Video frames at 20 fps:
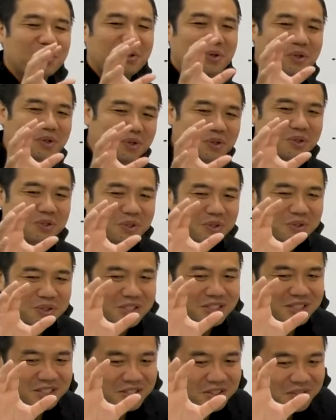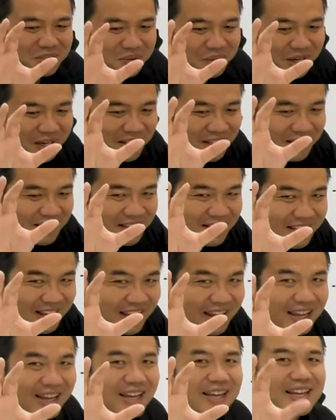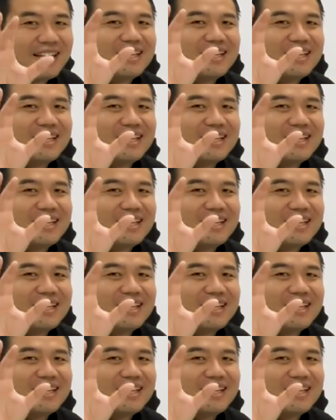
んどんどんどんそっちに吸い取られていって、